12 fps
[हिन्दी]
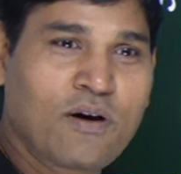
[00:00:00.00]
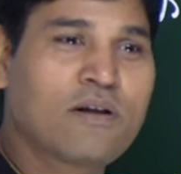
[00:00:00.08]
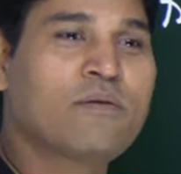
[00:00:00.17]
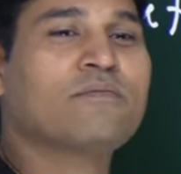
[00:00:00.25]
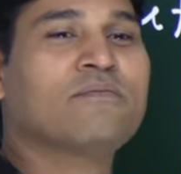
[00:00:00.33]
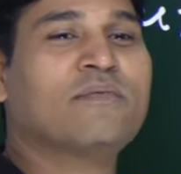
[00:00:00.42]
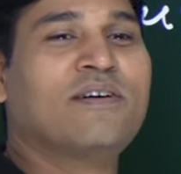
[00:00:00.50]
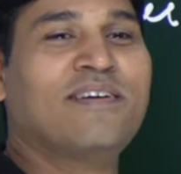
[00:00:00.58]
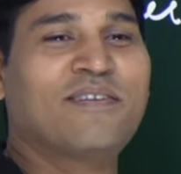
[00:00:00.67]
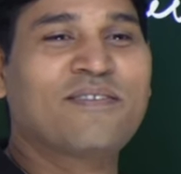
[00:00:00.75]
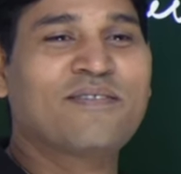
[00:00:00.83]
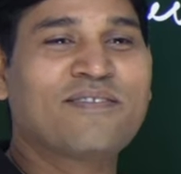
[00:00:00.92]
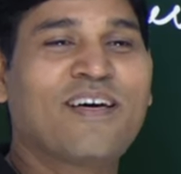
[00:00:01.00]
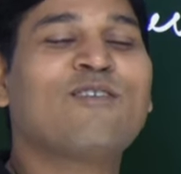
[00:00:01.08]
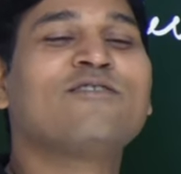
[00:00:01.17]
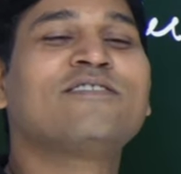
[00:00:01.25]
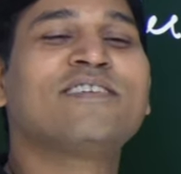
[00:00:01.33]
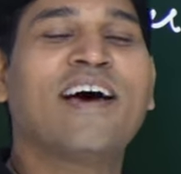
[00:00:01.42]

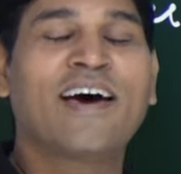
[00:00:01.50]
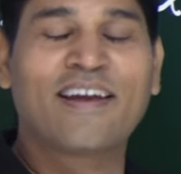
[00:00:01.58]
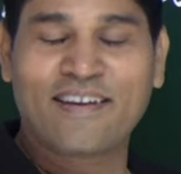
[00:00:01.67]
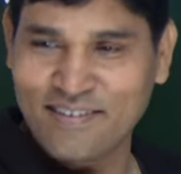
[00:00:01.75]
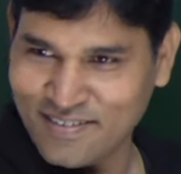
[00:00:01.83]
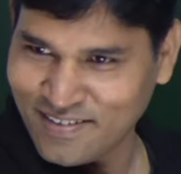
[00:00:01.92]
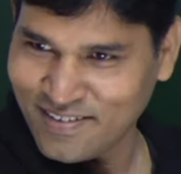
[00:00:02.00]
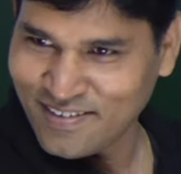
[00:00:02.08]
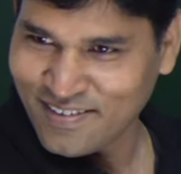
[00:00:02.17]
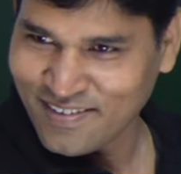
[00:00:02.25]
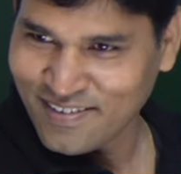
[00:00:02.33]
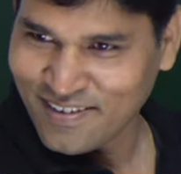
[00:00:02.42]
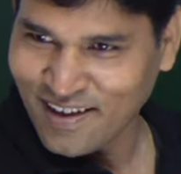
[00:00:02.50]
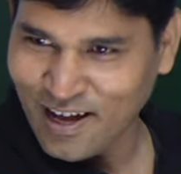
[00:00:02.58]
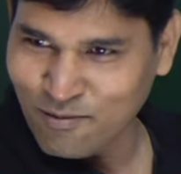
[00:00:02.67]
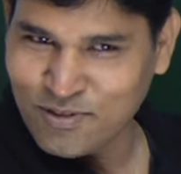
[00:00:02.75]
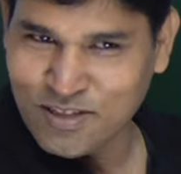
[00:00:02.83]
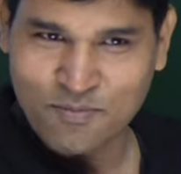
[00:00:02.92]
अरे यार
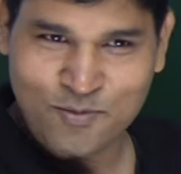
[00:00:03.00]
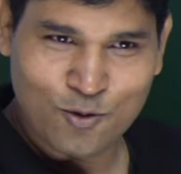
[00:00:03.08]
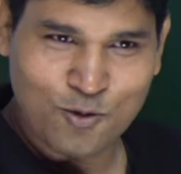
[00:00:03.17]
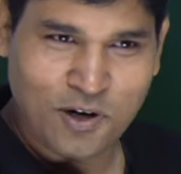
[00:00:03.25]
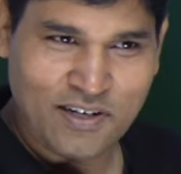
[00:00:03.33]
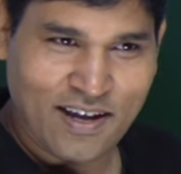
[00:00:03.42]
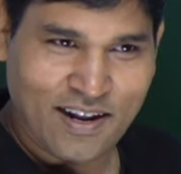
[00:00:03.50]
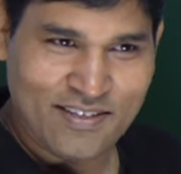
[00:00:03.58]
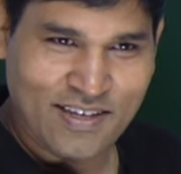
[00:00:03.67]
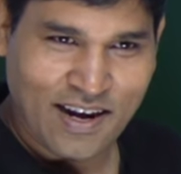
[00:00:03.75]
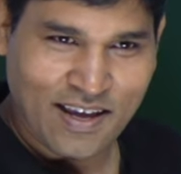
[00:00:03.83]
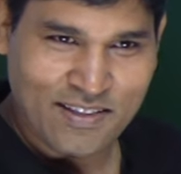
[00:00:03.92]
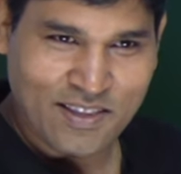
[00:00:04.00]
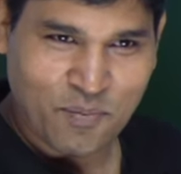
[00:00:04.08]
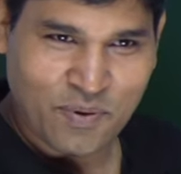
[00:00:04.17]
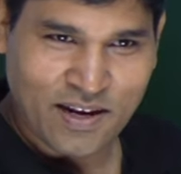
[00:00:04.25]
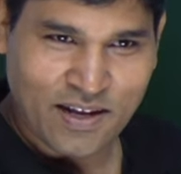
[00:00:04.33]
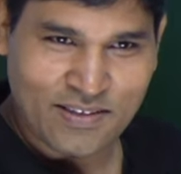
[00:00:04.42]
आप जब सोचो अट्ठारह साल के थे
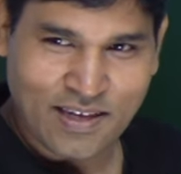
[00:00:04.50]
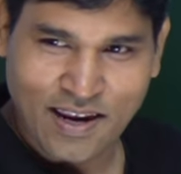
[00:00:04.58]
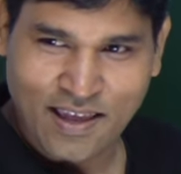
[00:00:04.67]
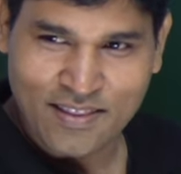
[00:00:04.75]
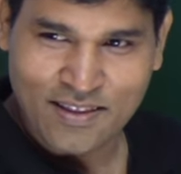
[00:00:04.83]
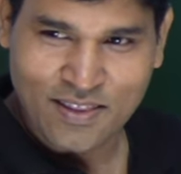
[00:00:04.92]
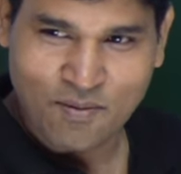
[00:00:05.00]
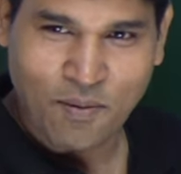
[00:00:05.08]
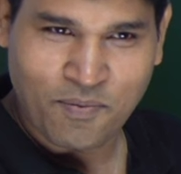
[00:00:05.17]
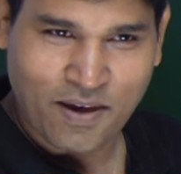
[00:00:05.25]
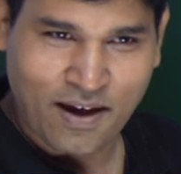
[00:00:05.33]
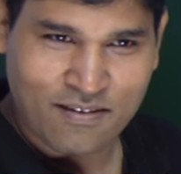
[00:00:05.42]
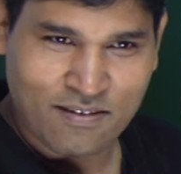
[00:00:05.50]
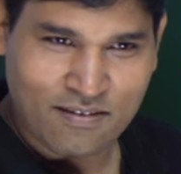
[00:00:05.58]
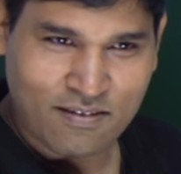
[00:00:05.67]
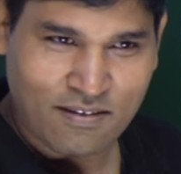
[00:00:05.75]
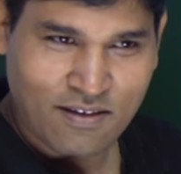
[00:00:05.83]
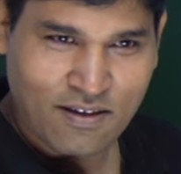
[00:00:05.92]
पंद्रह साल के थे तब आप क्या करते
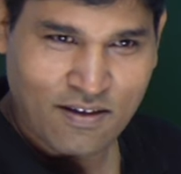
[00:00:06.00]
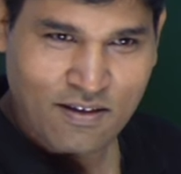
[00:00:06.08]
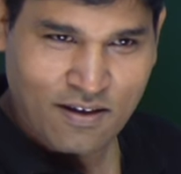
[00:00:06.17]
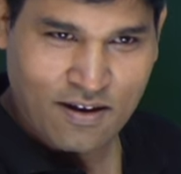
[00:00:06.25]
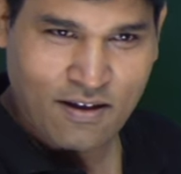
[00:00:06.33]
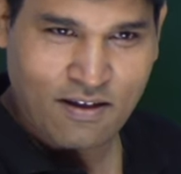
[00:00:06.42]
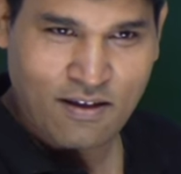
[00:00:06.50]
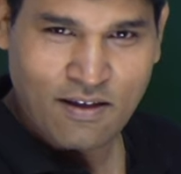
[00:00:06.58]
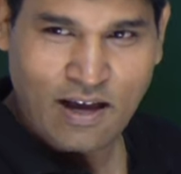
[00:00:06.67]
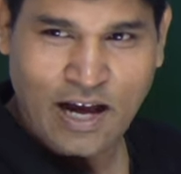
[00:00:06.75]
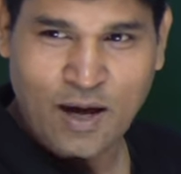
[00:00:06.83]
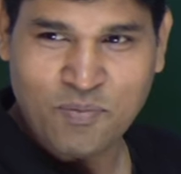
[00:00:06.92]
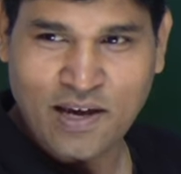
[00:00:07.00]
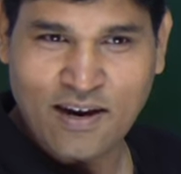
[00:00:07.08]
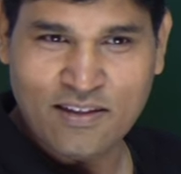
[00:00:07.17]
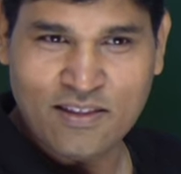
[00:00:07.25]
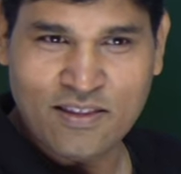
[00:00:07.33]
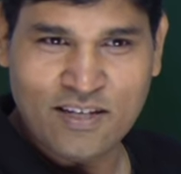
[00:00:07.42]
थे है ना आप क्या
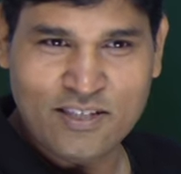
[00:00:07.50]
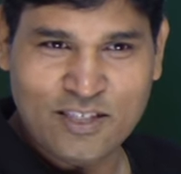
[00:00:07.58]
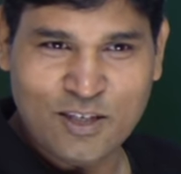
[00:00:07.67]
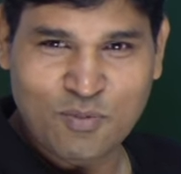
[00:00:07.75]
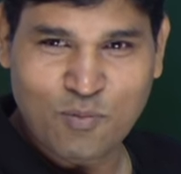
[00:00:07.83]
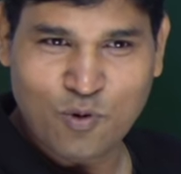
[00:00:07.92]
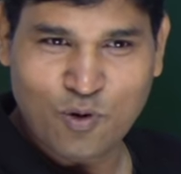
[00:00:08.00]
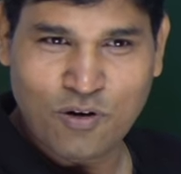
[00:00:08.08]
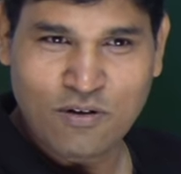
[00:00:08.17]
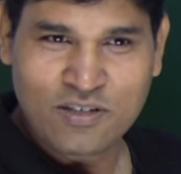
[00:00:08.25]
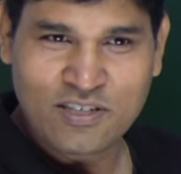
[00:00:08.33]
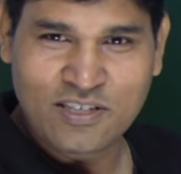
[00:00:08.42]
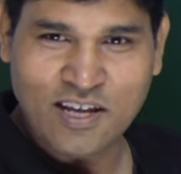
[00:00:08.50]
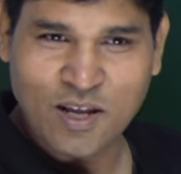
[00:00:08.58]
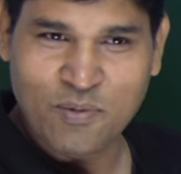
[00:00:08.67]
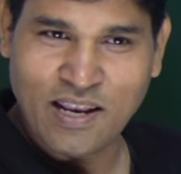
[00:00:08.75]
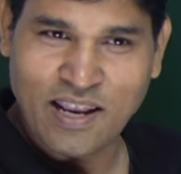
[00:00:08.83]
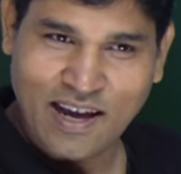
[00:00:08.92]
करते थे रस्सी बम को चेहरे
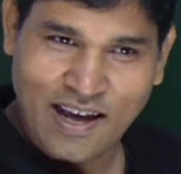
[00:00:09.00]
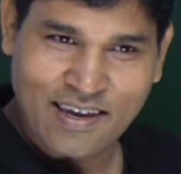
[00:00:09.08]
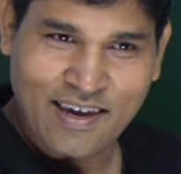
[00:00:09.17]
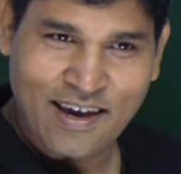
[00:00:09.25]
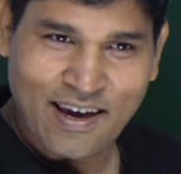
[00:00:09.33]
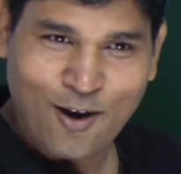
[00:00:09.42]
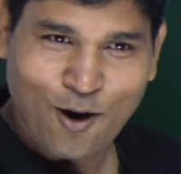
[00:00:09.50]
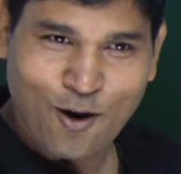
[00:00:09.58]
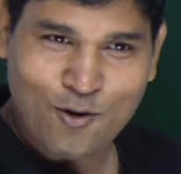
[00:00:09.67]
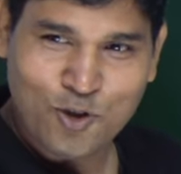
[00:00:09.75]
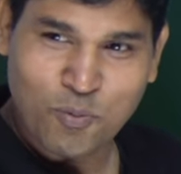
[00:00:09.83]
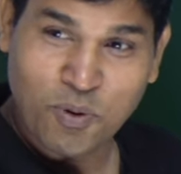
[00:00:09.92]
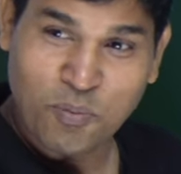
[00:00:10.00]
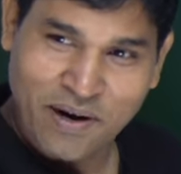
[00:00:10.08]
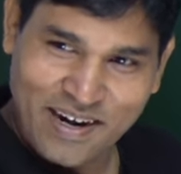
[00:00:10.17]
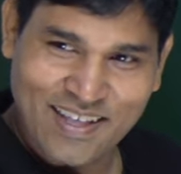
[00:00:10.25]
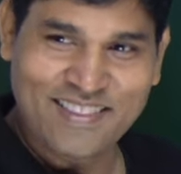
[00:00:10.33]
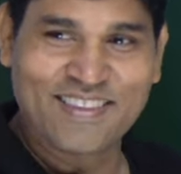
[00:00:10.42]
में लगा के और उसके ऊपर
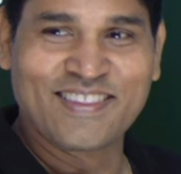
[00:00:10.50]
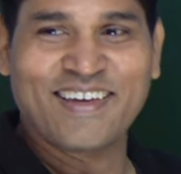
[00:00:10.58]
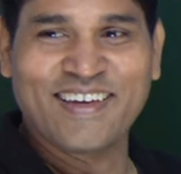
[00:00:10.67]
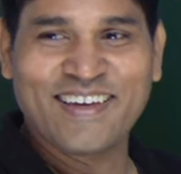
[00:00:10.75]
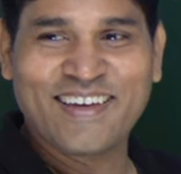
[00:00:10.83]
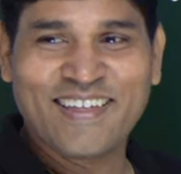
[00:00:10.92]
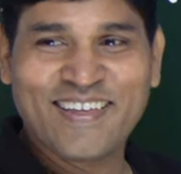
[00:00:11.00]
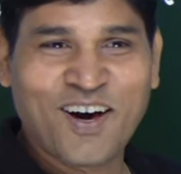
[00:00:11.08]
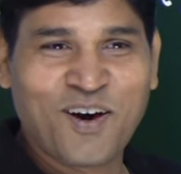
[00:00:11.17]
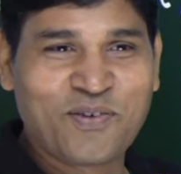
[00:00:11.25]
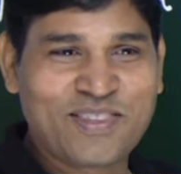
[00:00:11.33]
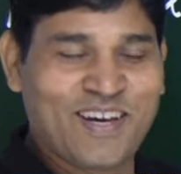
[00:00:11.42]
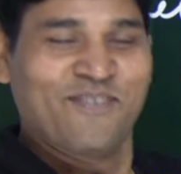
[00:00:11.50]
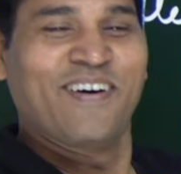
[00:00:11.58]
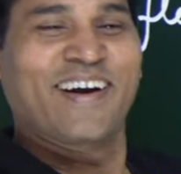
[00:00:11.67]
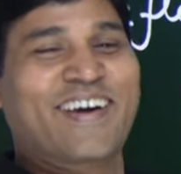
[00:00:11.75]
बैठ जाते थे दिमाग